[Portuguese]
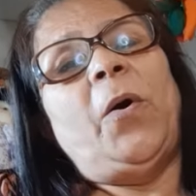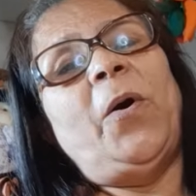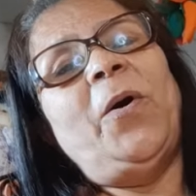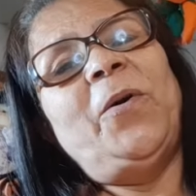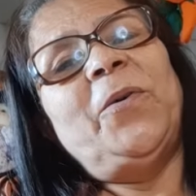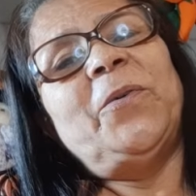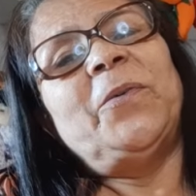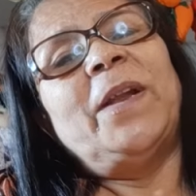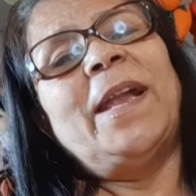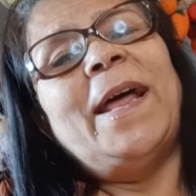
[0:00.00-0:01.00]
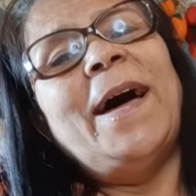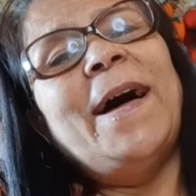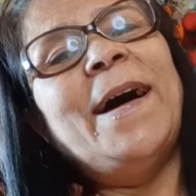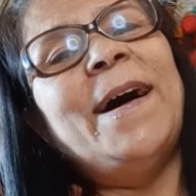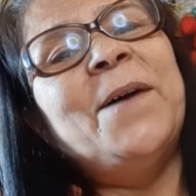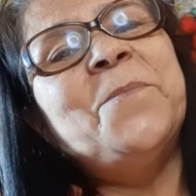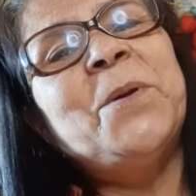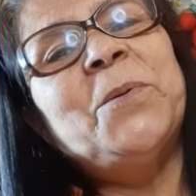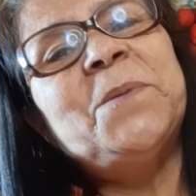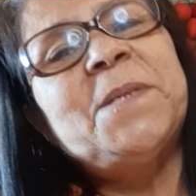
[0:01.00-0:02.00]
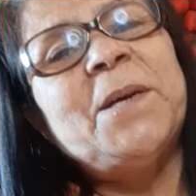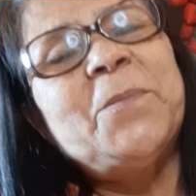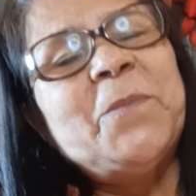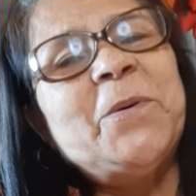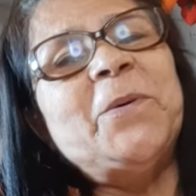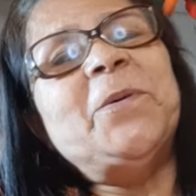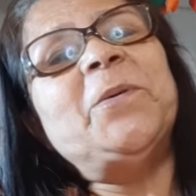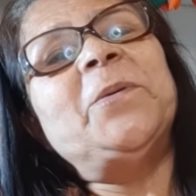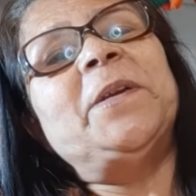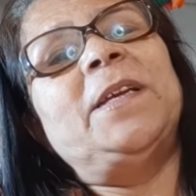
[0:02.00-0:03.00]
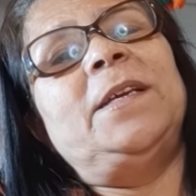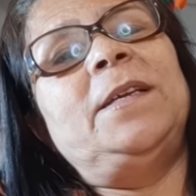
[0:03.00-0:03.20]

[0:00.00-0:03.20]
Olá, meus amores!